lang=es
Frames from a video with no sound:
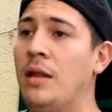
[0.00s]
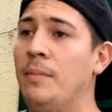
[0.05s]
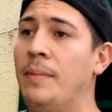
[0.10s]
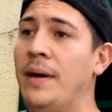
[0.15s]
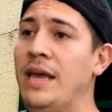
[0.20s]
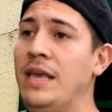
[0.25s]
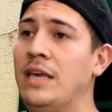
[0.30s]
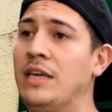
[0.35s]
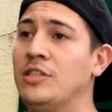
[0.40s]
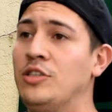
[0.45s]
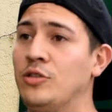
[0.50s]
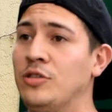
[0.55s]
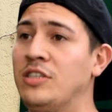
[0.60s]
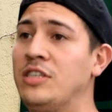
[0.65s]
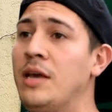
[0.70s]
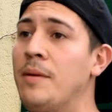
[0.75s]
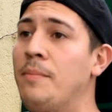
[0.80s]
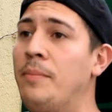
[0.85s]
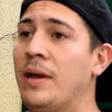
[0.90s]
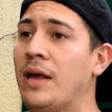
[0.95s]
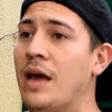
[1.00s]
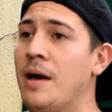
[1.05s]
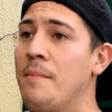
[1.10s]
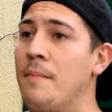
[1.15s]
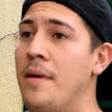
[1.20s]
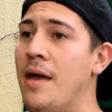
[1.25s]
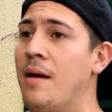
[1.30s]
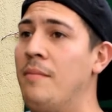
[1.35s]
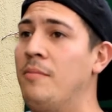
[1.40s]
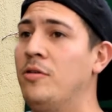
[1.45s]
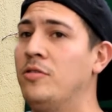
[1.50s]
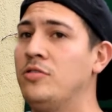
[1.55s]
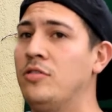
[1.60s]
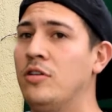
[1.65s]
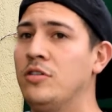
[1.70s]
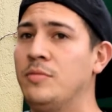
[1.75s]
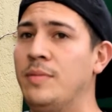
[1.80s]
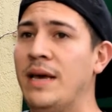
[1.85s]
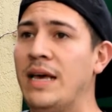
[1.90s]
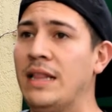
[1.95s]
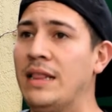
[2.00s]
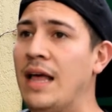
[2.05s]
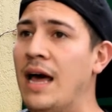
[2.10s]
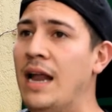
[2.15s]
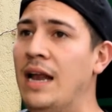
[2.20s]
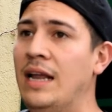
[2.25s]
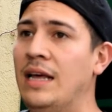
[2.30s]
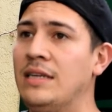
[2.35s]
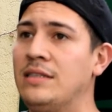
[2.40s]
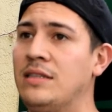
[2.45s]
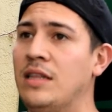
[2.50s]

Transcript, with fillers: veggies, o siempre cambiamos los vegetales,